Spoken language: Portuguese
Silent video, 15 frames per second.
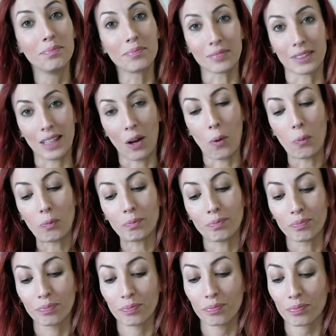Então
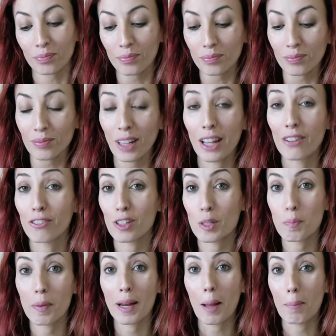eu vou
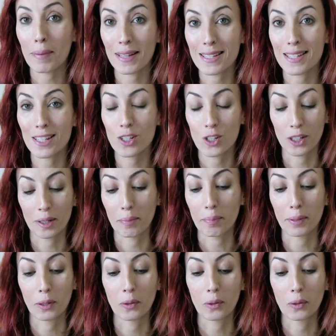esperar para esse dia, pra